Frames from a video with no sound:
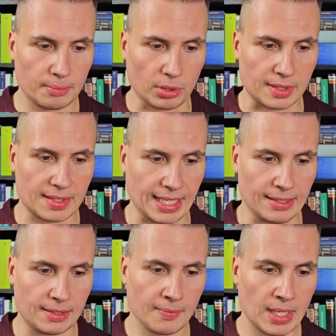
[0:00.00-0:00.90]

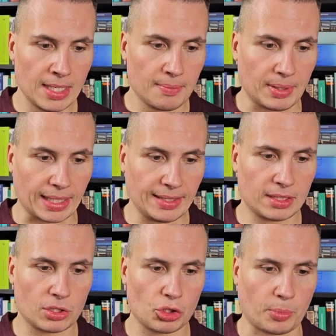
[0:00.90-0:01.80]
Prozent
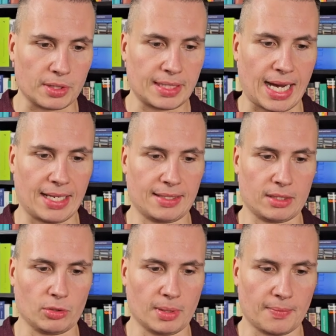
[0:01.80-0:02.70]
berichteten spontan
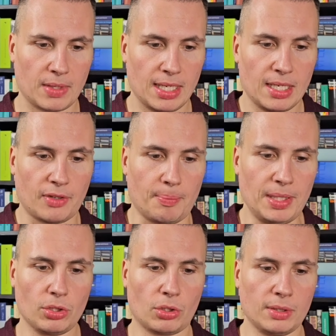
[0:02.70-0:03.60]
darüber.
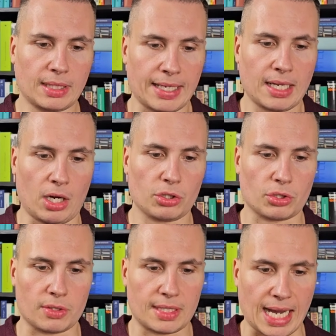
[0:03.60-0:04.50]
Verbitterung kann auch
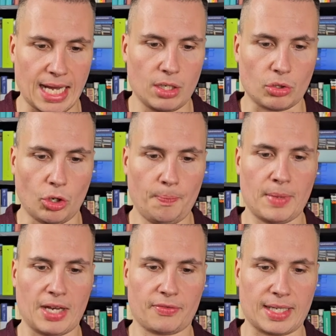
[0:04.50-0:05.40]
soziale Gruppen
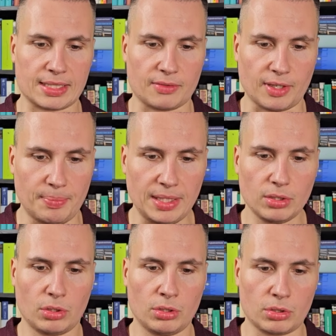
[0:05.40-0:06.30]
erfassen.
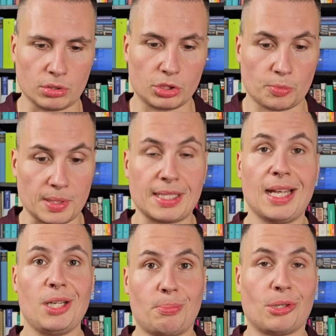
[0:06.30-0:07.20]
Verbitterung und
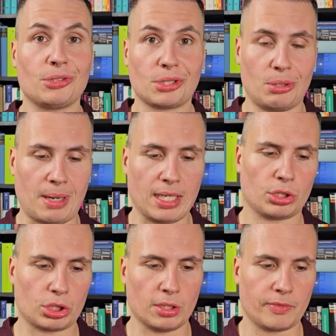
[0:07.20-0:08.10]
speziell die
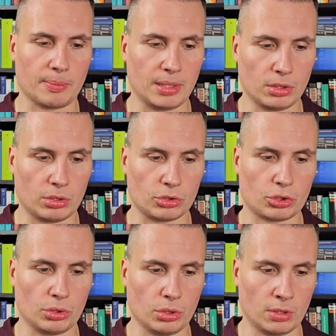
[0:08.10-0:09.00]
posttraumatische
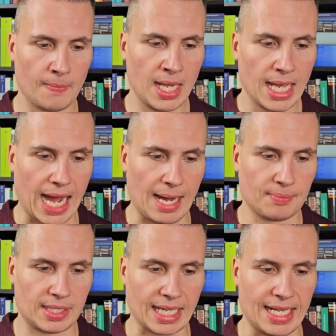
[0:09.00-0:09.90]
Verbitterungsstörung
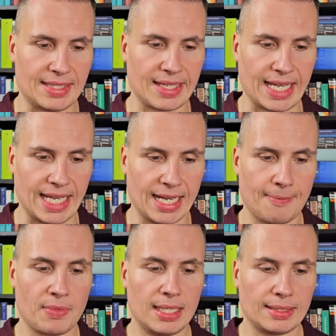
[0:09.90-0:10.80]
haben sich als
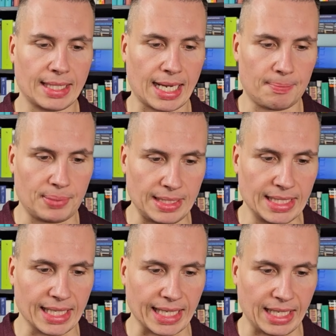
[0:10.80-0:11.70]
eher
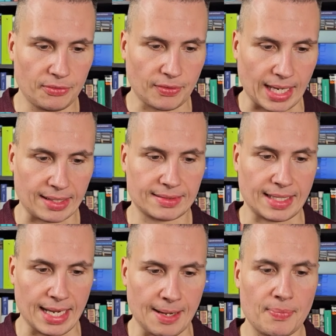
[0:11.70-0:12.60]

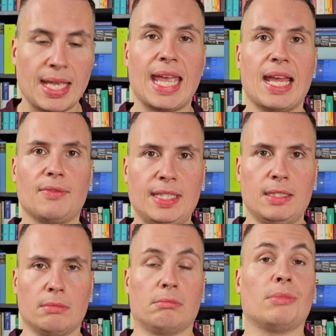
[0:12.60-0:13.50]
therapierefraktär
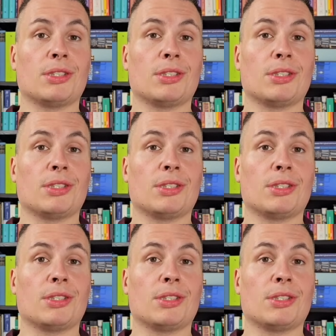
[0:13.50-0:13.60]
erwiesen.